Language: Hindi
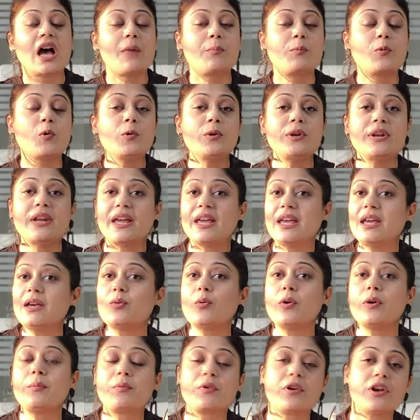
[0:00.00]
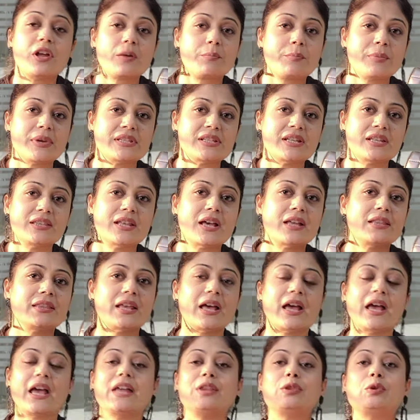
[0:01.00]
आपको नहीं कोई प्रोडक्ट पसंद
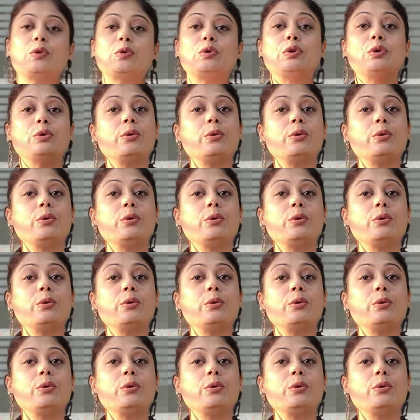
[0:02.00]
आता है तो